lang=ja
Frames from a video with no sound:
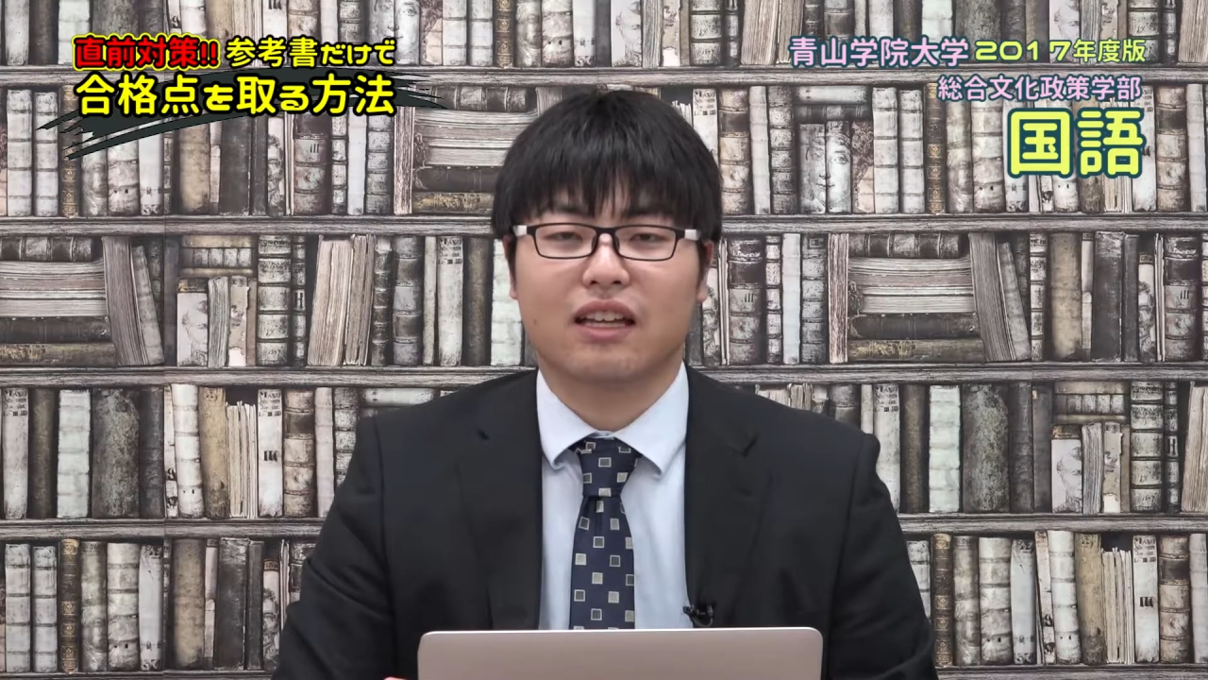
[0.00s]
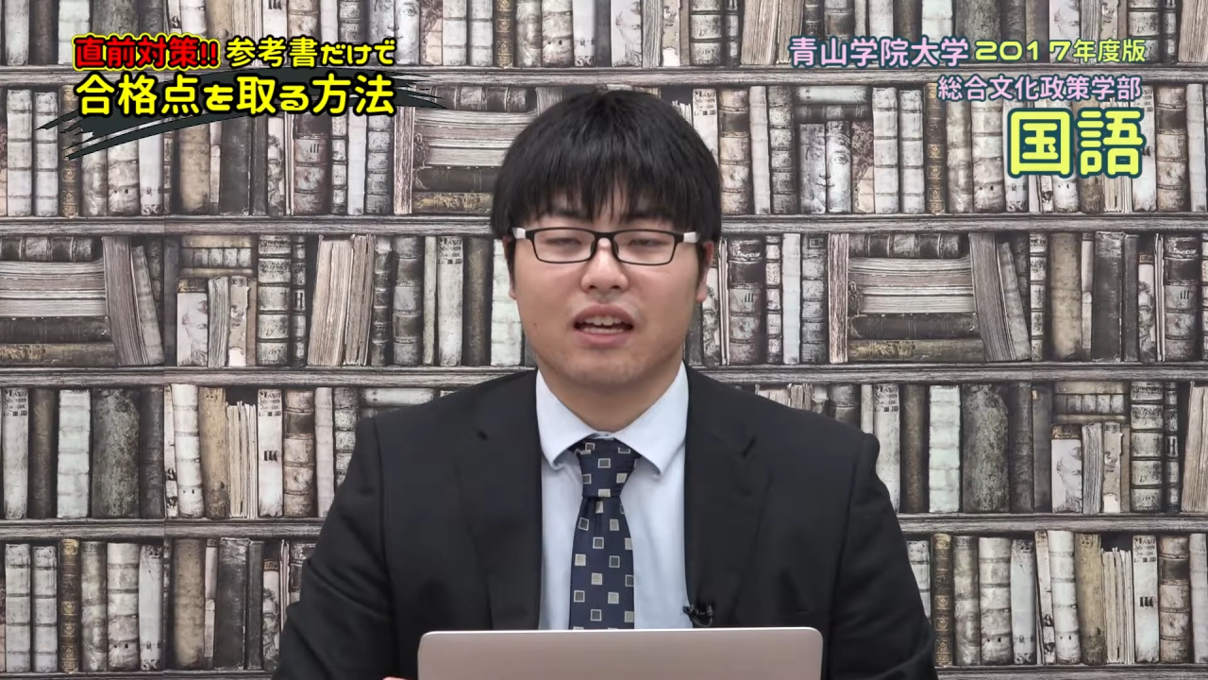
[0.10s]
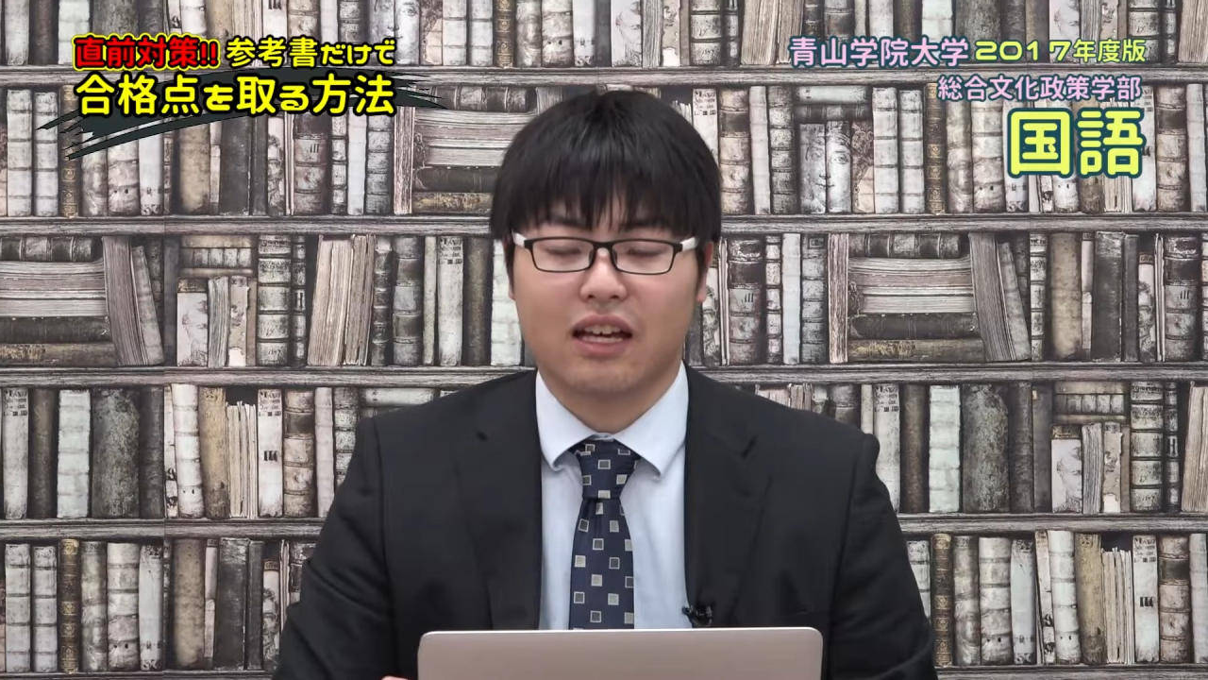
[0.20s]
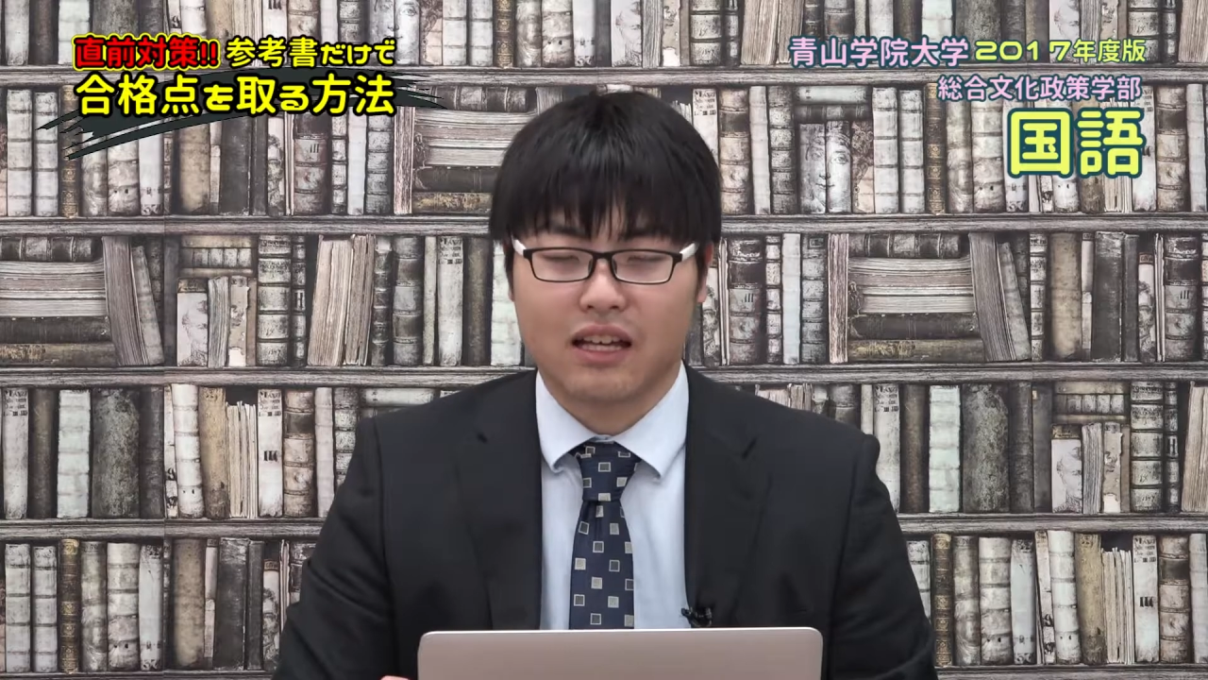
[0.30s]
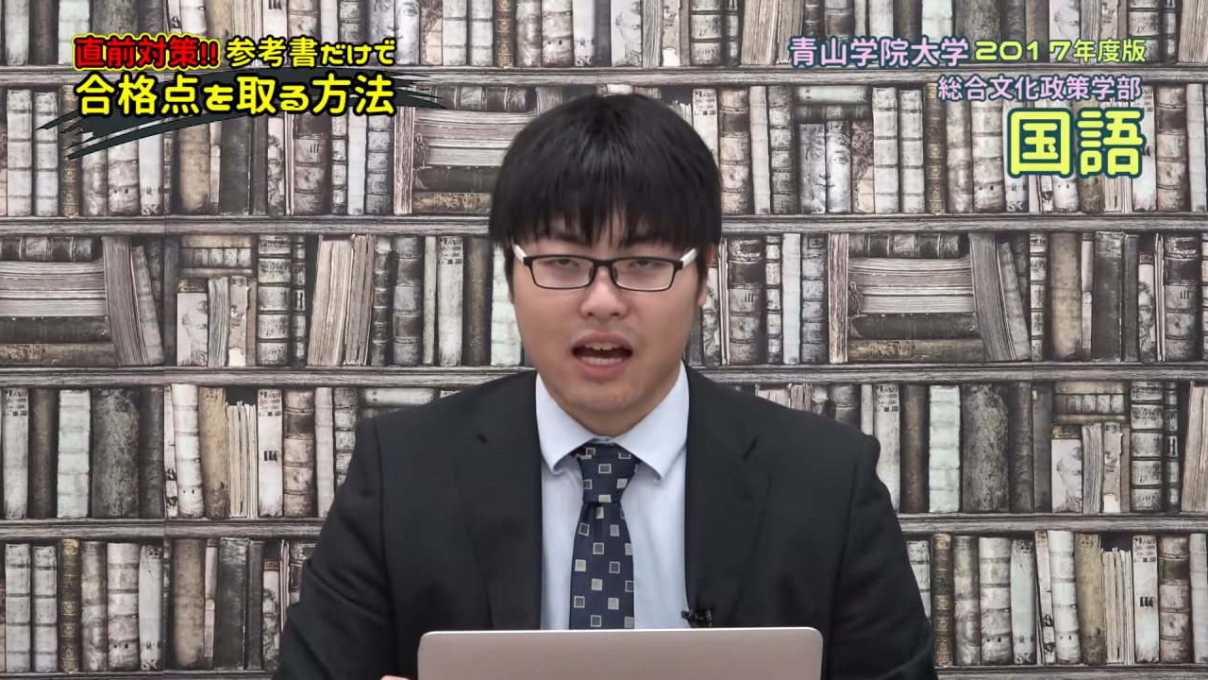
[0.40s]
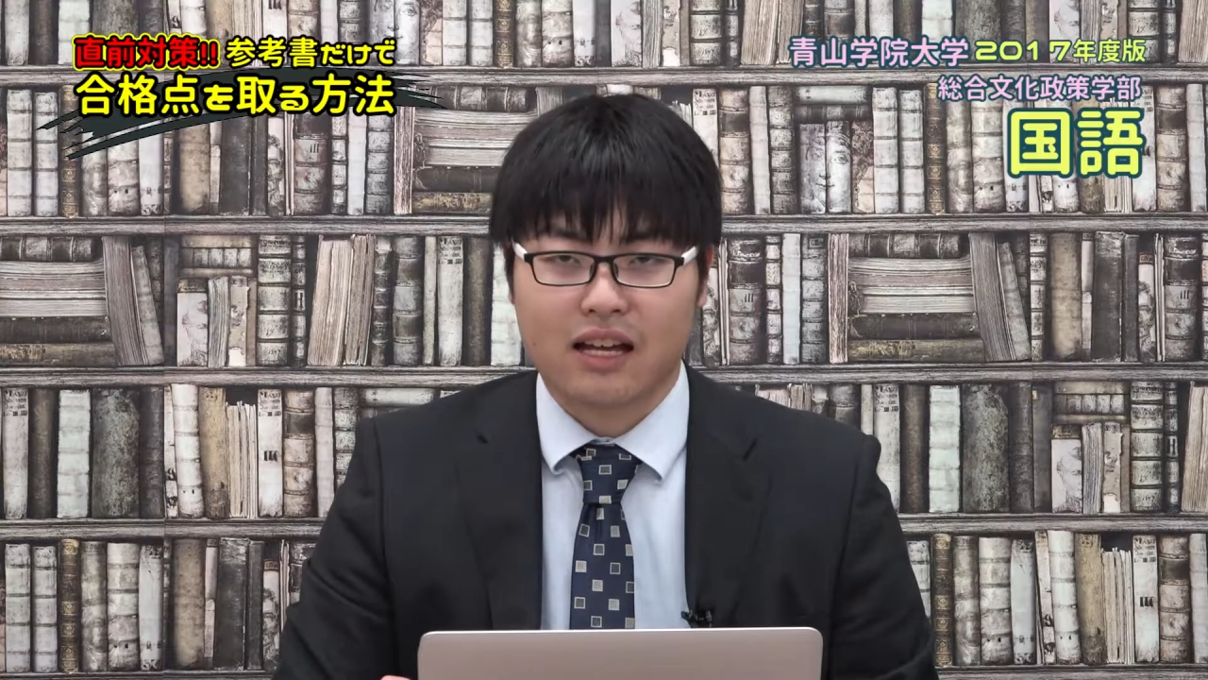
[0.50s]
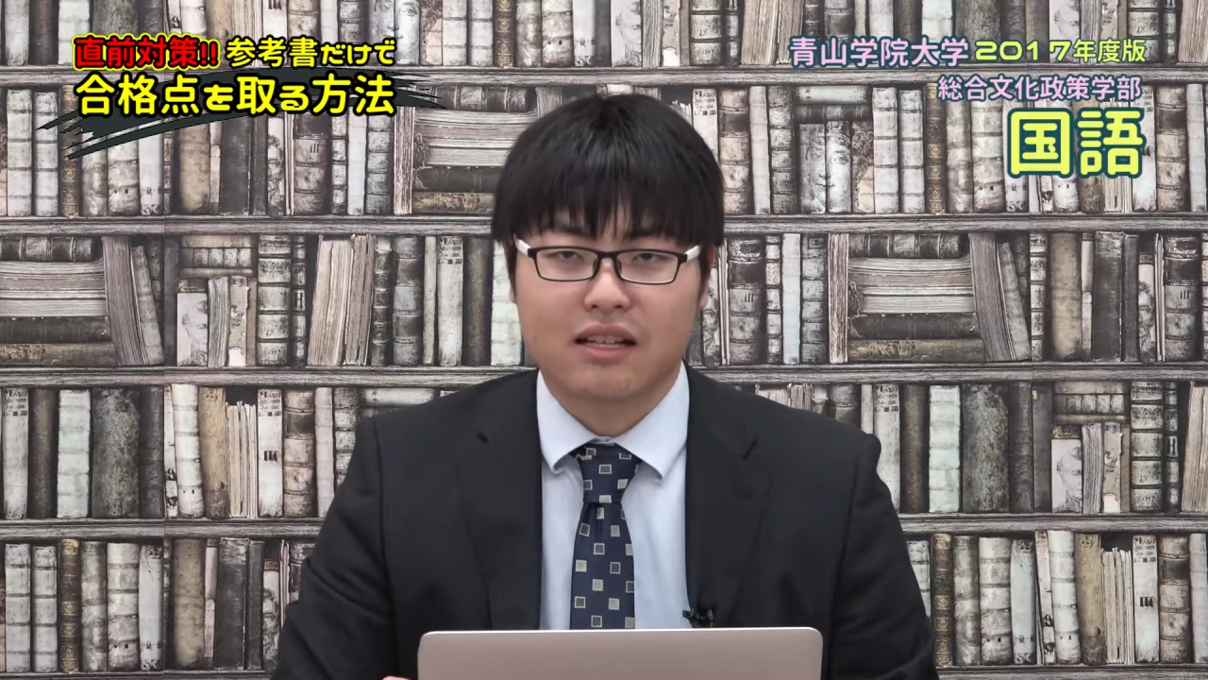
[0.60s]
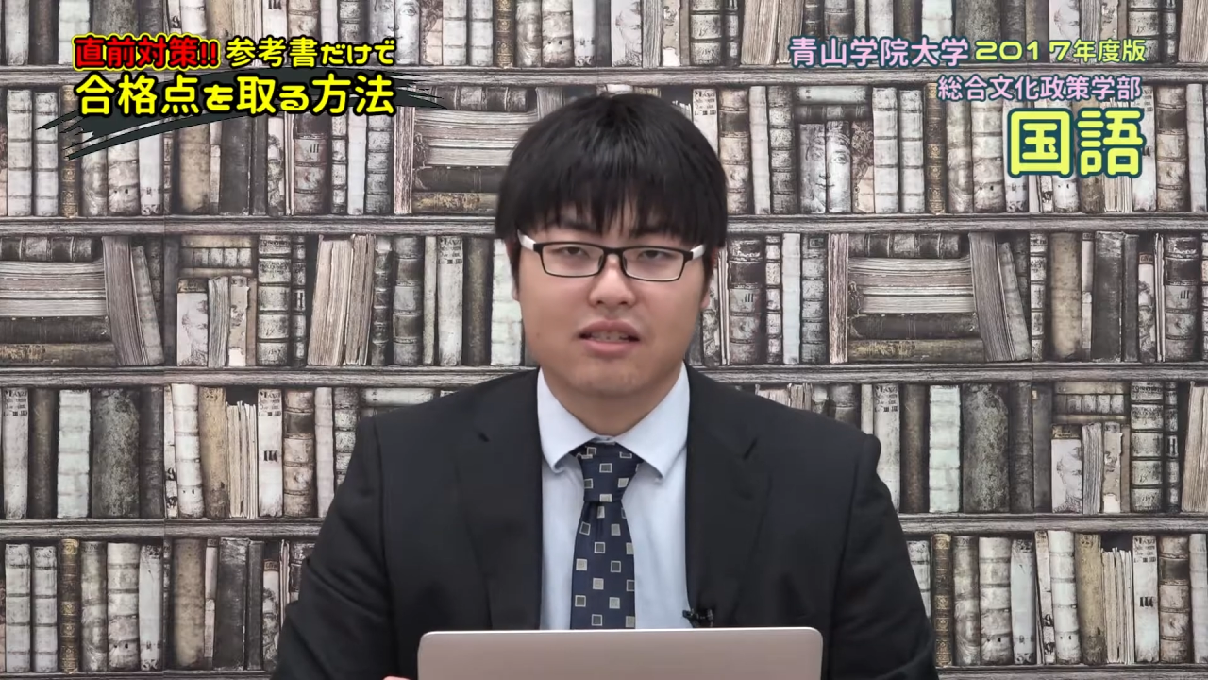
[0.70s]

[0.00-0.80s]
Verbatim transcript: 展編や